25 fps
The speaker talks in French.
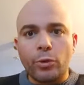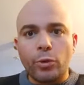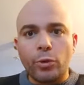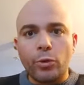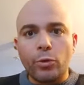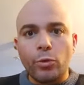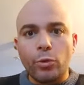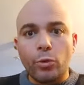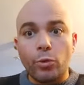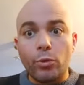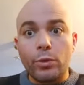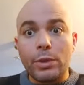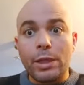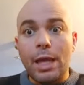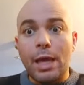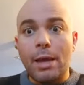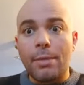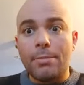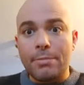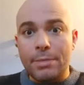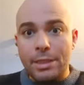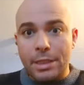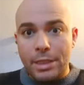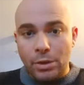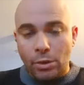l'on a
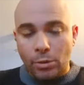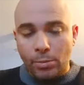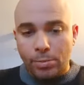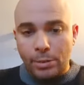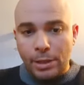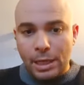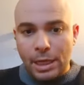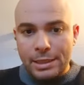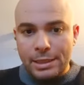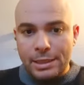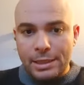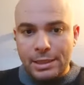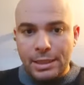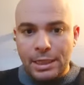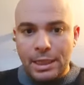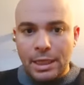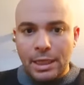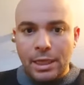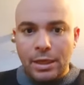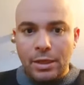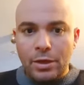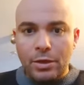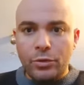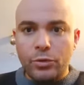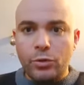mis en place
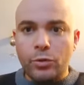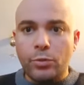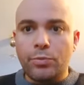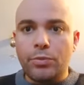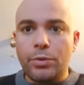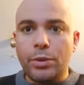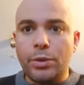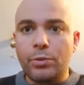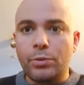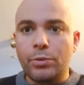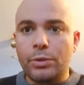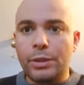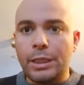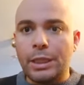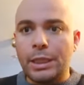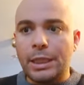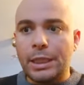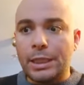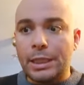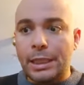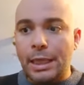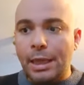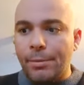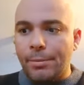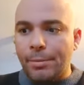euh, depuis qu'on est
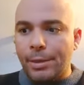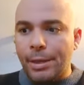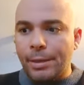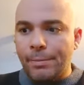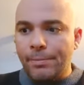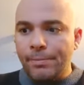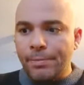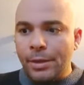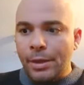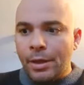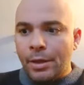gamin,